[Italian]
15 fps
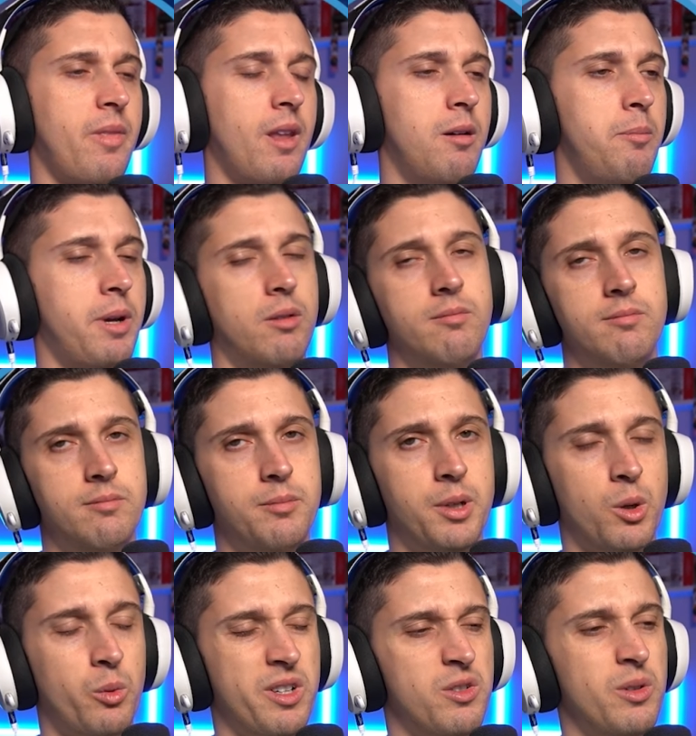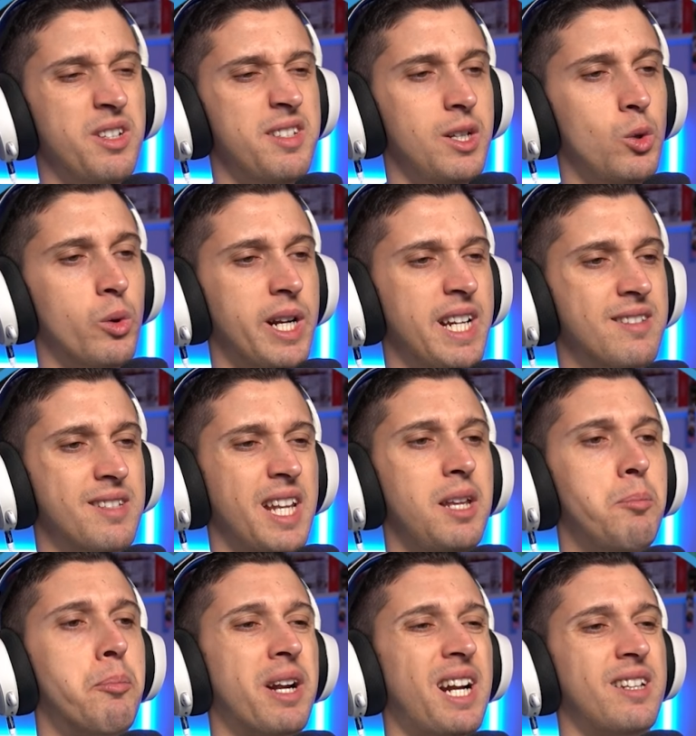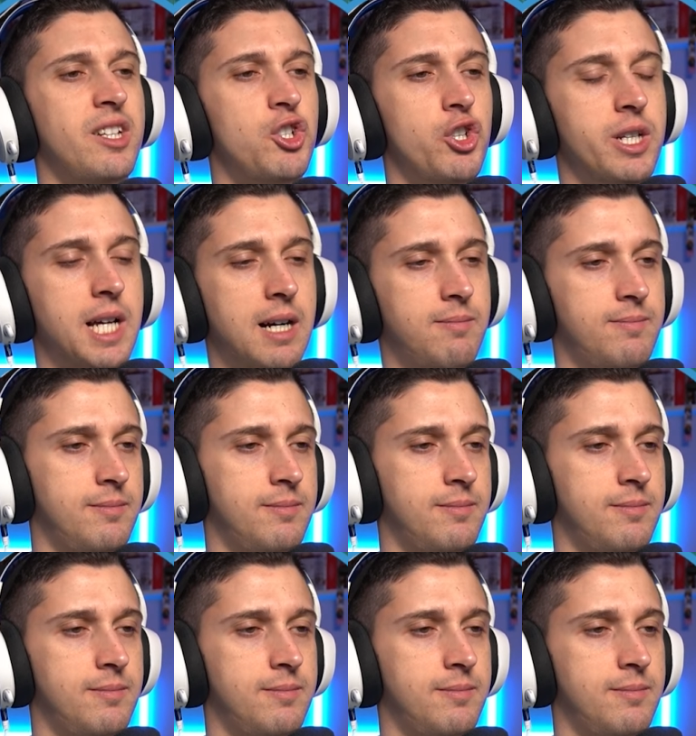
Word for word: Però per una questione di sicurezza e di praticità.